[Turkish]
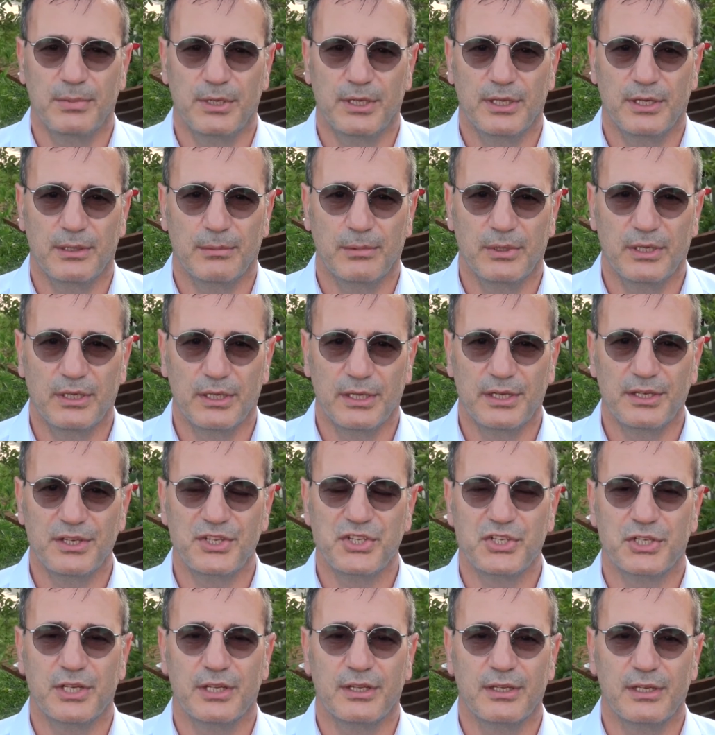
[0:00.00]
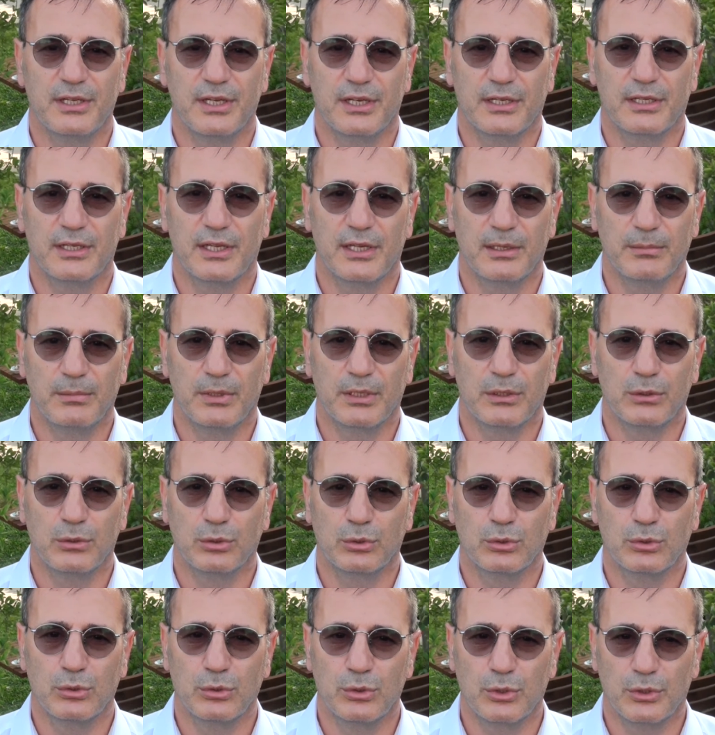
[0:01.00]
bayramını enişten dileklerimle
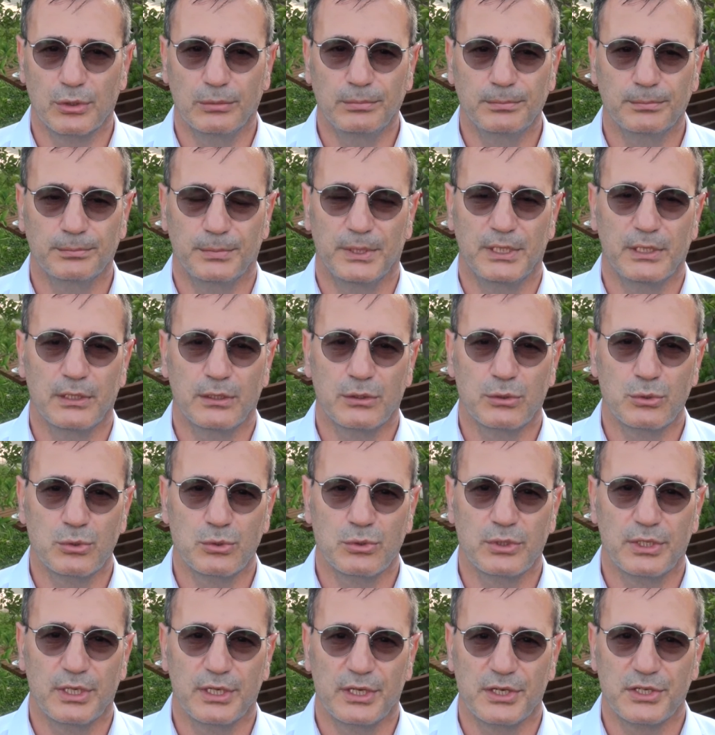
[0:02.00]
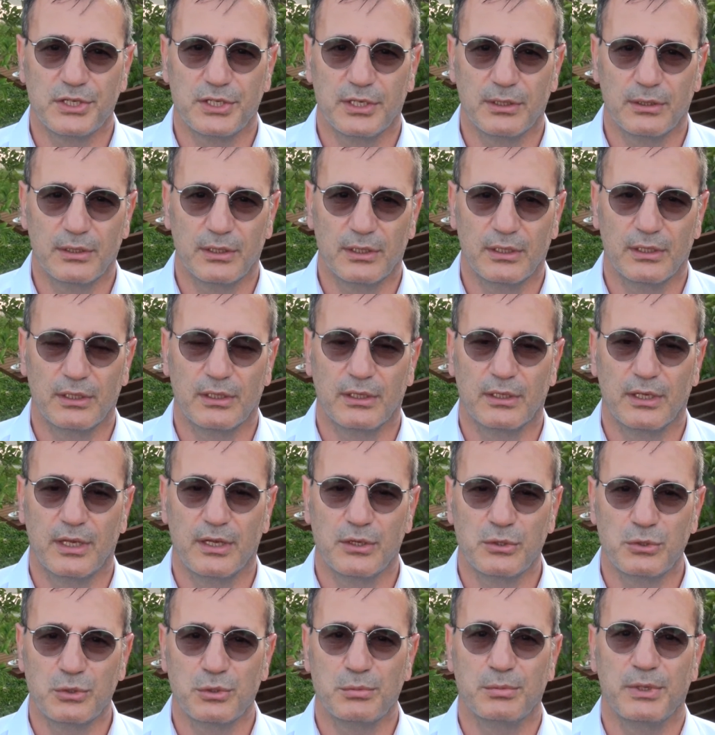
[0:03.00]
kutluyorum. Beylikdüzü'nde yaşayan e,
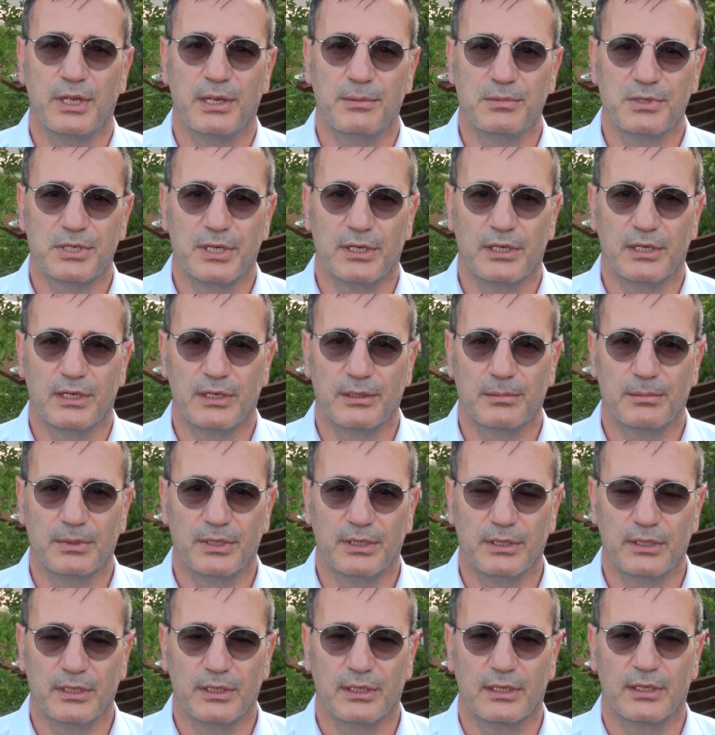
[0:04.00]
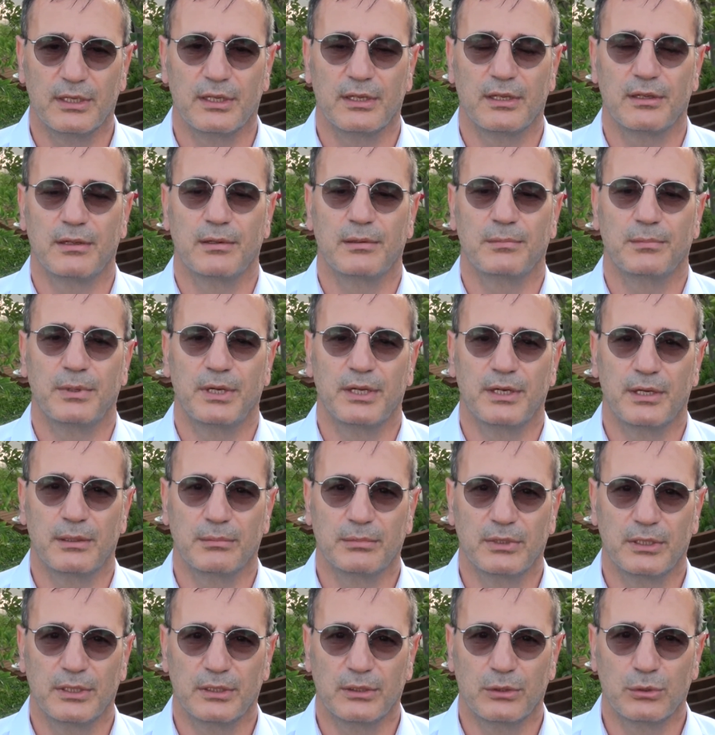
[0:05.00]
Erzurumlu hemşerilerimin de
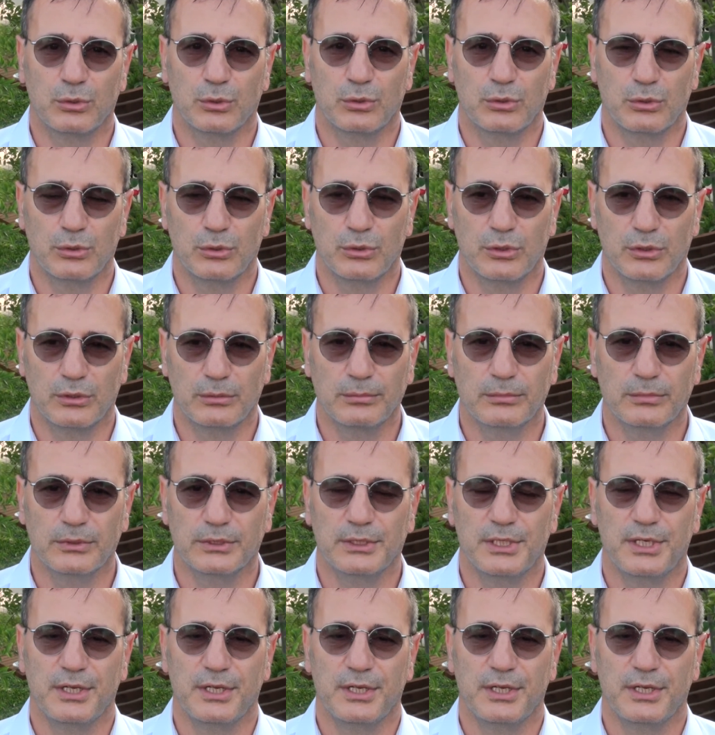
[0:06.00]
bayramlarını kutluyorum.